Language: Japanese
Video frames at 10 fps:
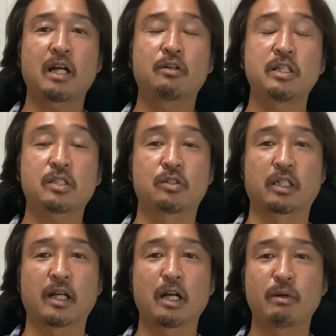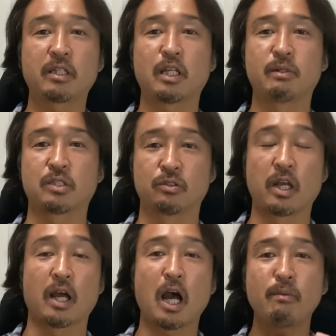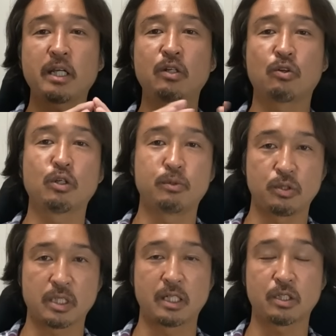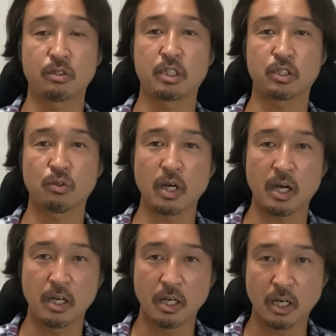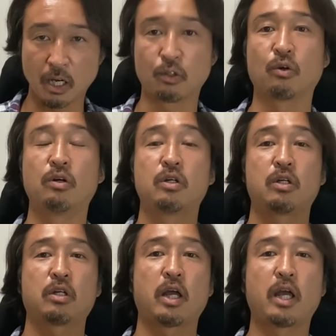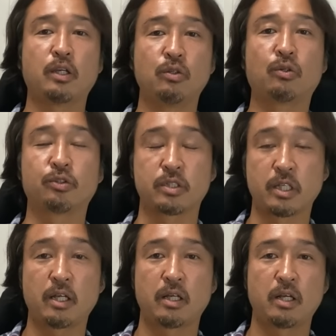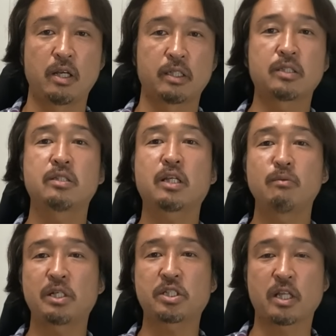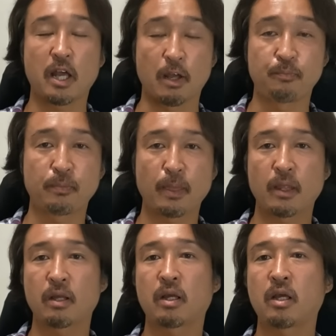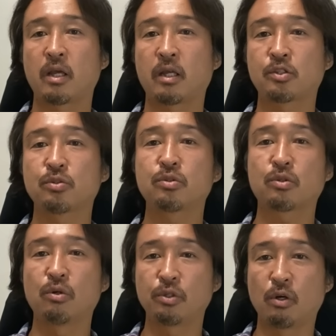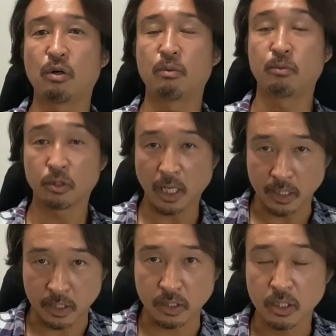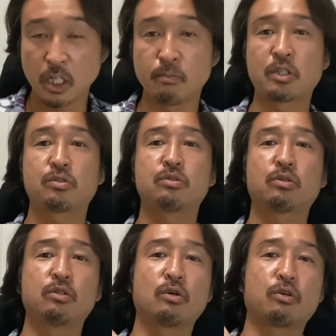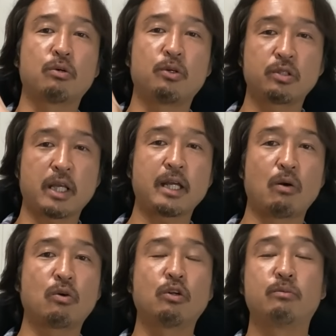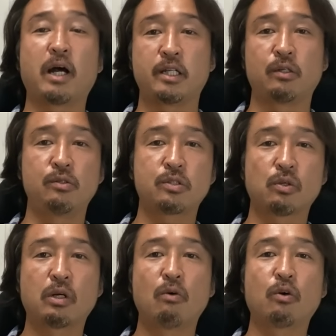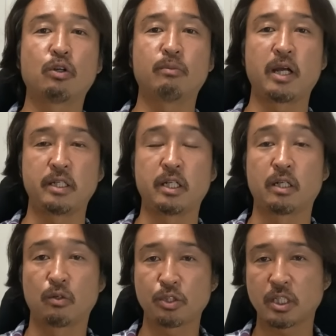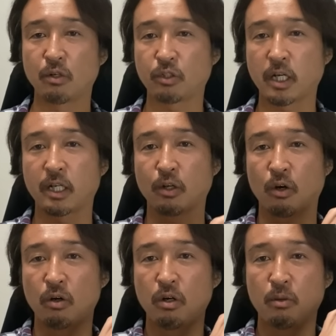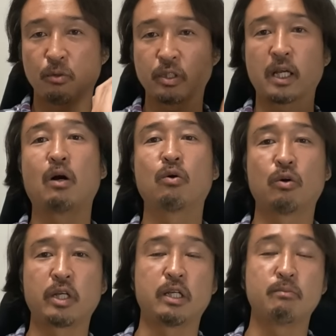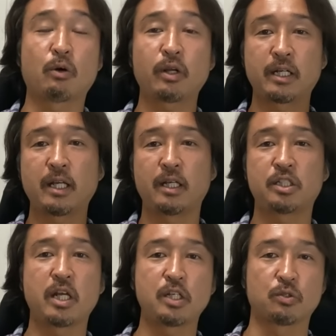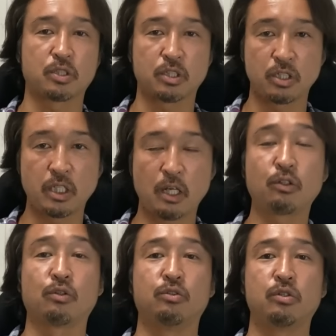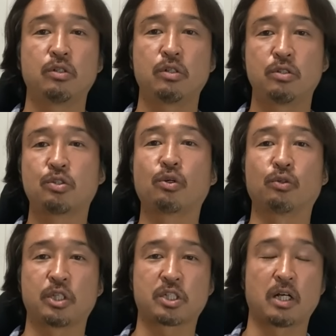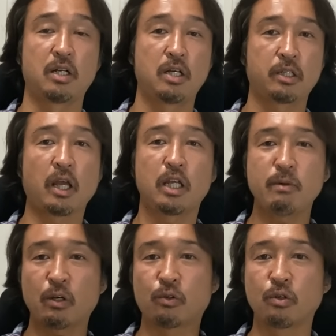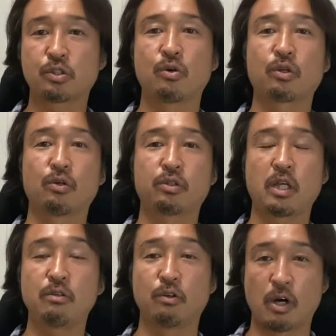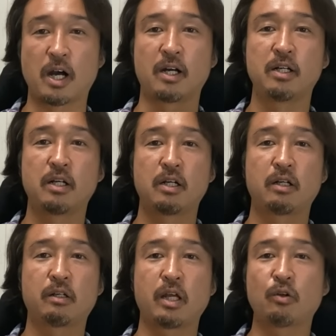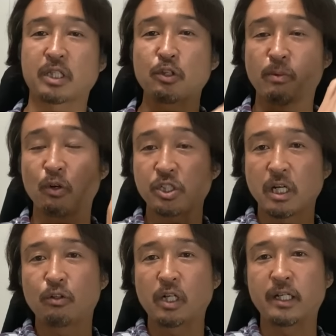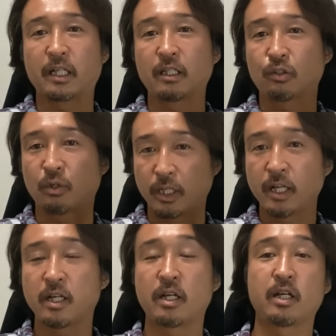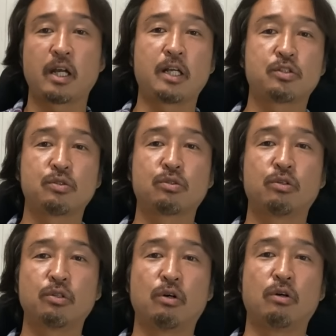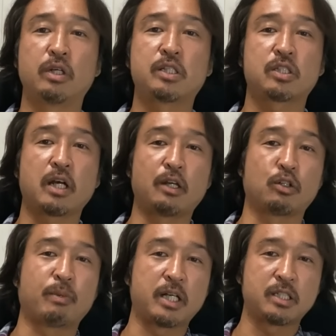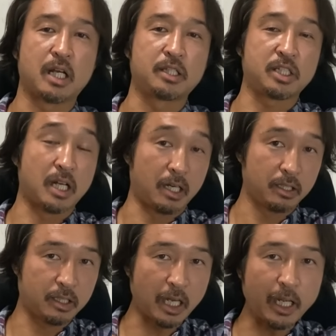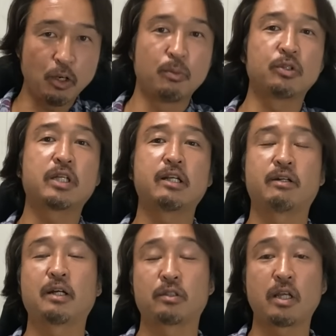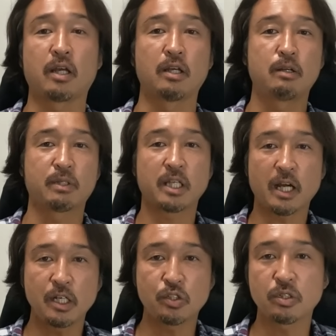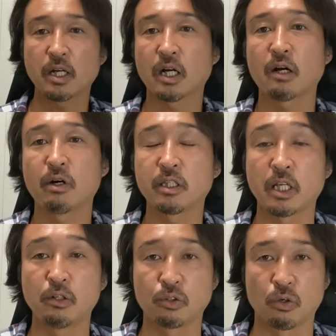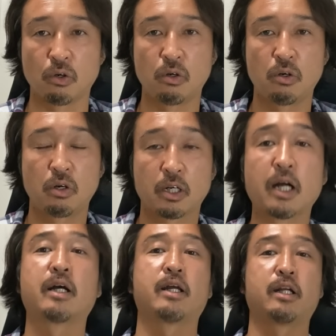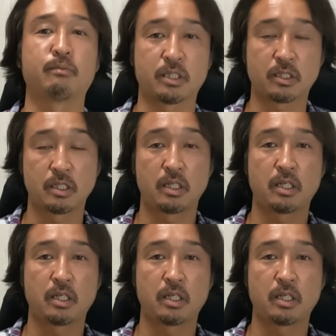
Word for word: 学リスクが高まっていますので、幅広く分散する必要があるということですね。で続きまして、えー、中東の問題です。まあ、中東のこの問題が起こる前に、紛争が起こる前に、ロシア、ウクライナの問題が起こり、まあ、これがね、1年以上続いているという状況でした。で、今のこの状況っていうのは、えー、例えばロシア、ウクライナとかね、え中東のイスラエルとパレスナ、チナだけの問題ではなくて、まあ、世界中が関わっていると考えられます。